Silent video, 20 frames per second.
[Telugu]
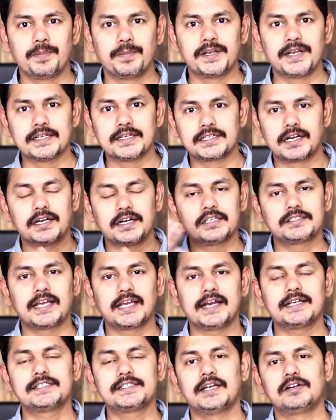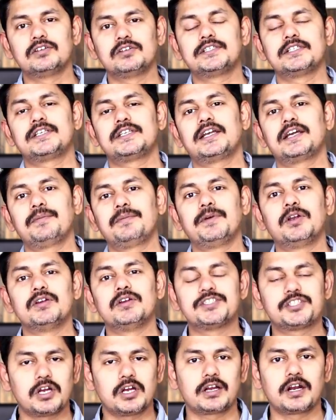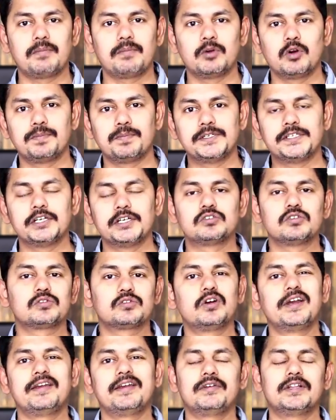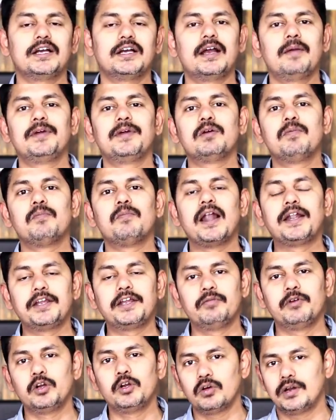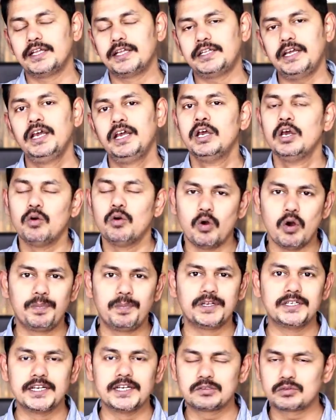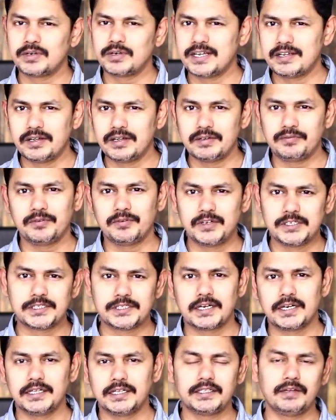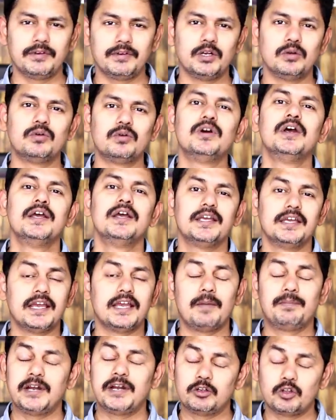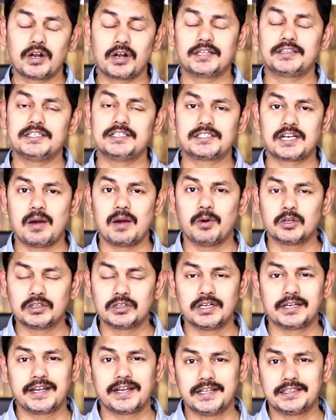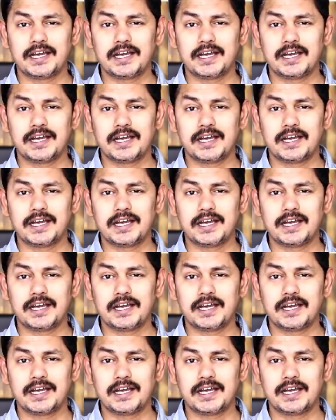ఓపెన్ చేశారంటే సెకండ్ సైడ్ వచ్చేసరికి మీరు ఇన్స్టాగ్రామ్ను ఓపెన్ చేయొచ్చు సో ఈ విధంగా మీరు మల్టీ విండోని అయితే ఓపెన్ చేసుకునే ఫీచర్ని అయితే వీళ్ళు ఈ అప్డేట్ ద్వారా తీసుకురాబోతున్నట్టుగా